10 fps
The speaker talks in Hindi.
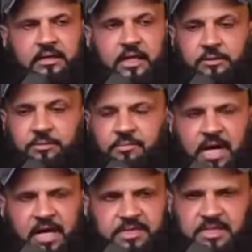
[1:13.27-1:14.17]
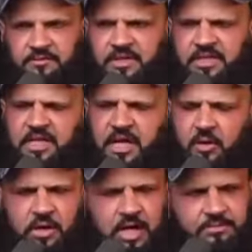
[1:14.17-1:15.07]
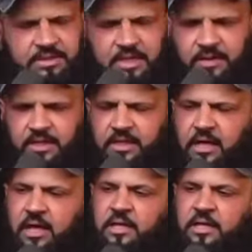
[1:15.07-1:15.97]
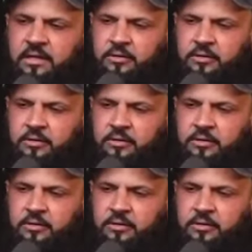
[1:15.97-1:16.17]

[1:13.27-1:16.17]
अल्लाह ताला तुम्हें माल में इजाफा देगा औलाद में इजाफा देगा